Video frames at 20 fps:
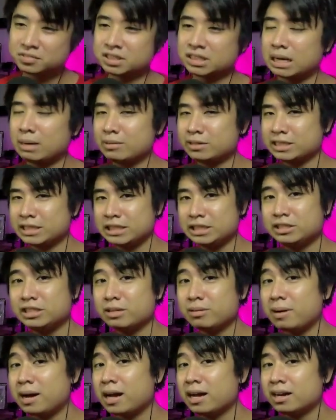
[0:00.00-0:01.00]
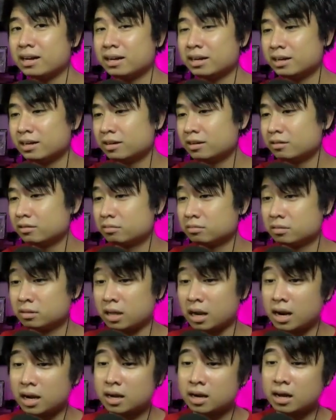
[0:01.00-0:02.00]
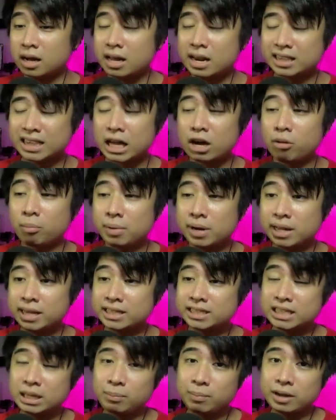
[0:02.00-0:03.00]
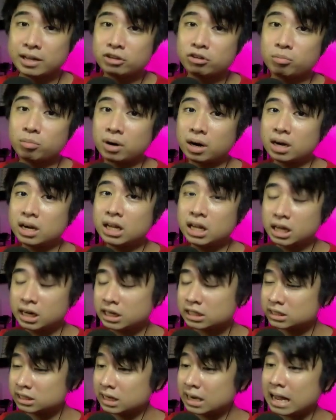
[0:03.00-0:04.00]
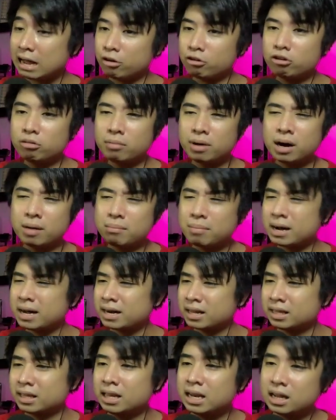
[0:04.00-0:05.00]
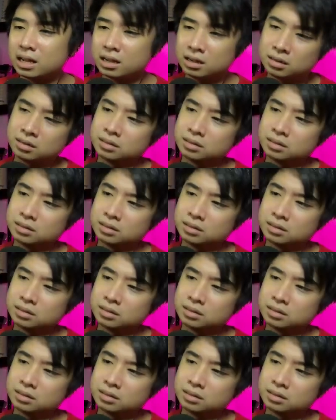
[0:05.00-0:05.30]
sabi sa inyo, di ba? Talagang halata akong pinag-isipan yung mga lyrics nila o yung mga bara nila.